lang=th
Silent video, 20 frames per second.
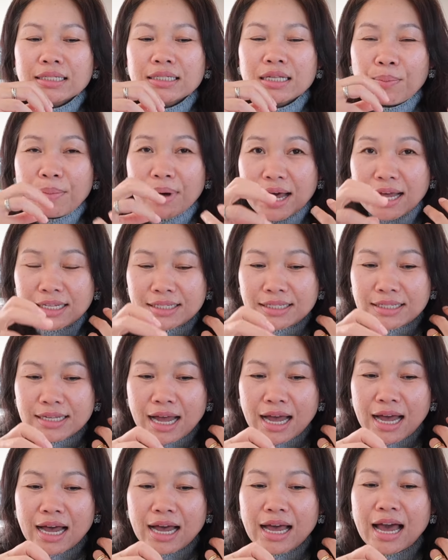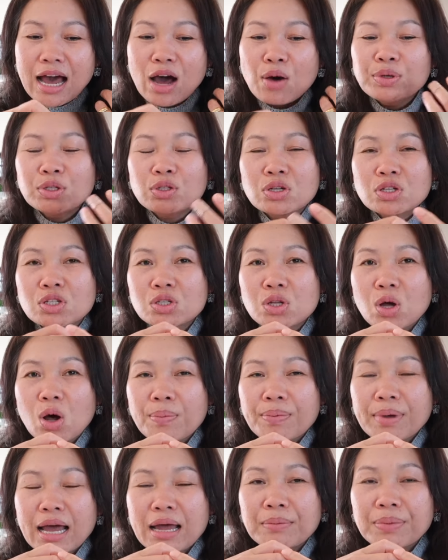สามารถจะเข้าไปตรวจสอบ
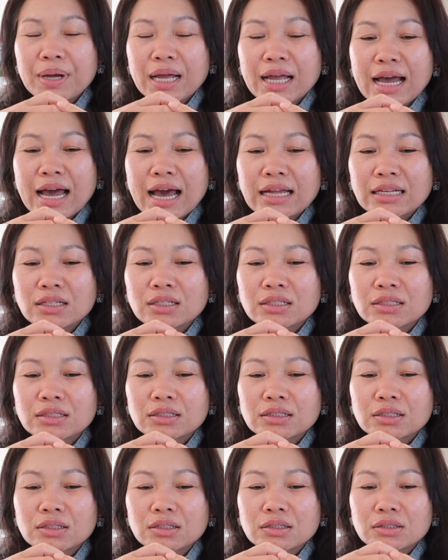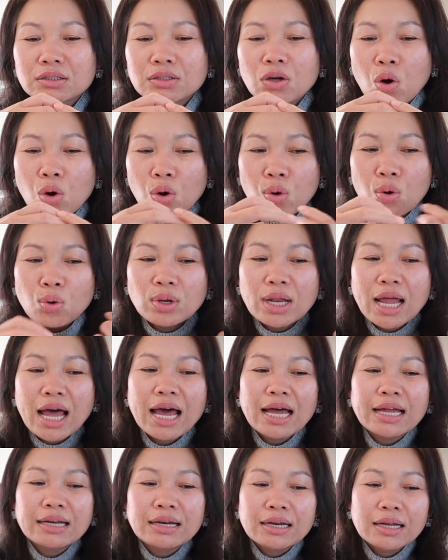การประกาศของโค
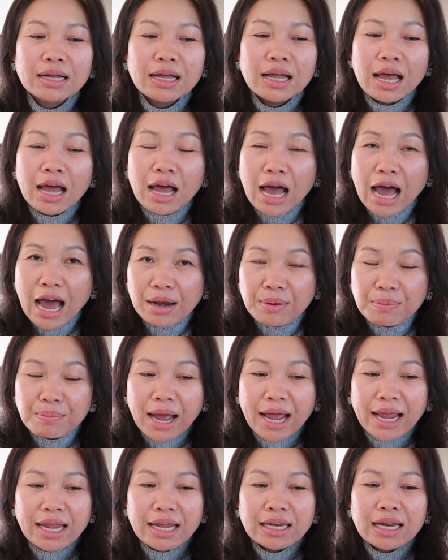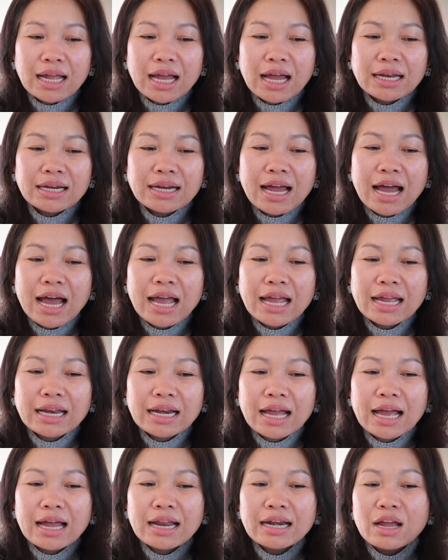ราชอันใหม่เนี่ยได้
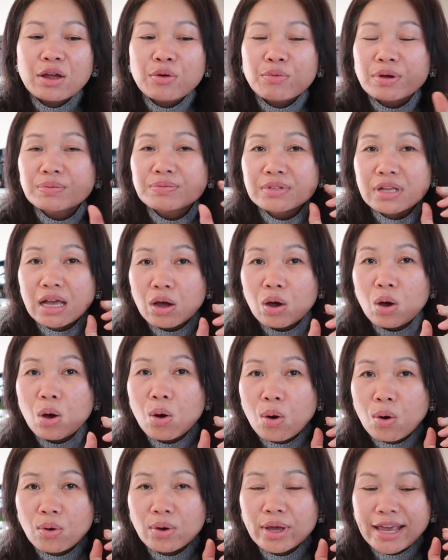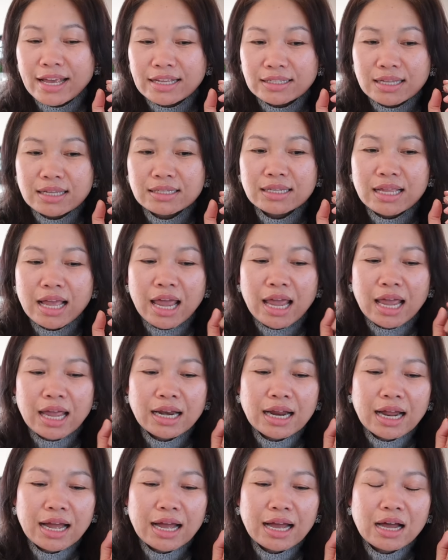นะคะในเว็บไซต์ของ SSA
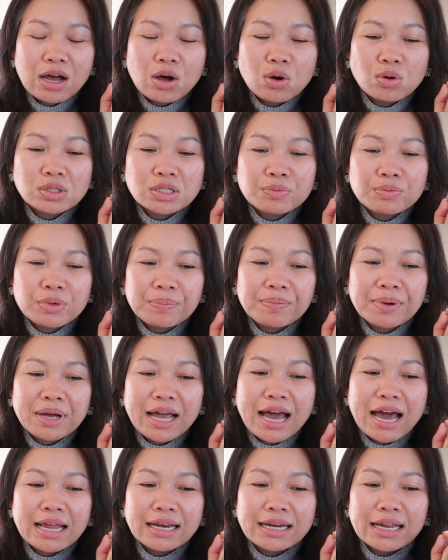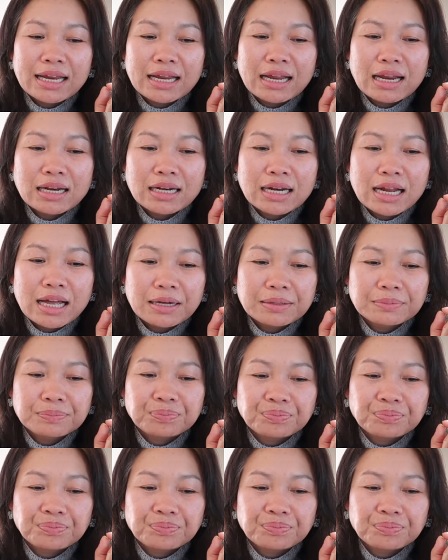นะคะเขาก็จะมีประกาศในนั้นนะคะ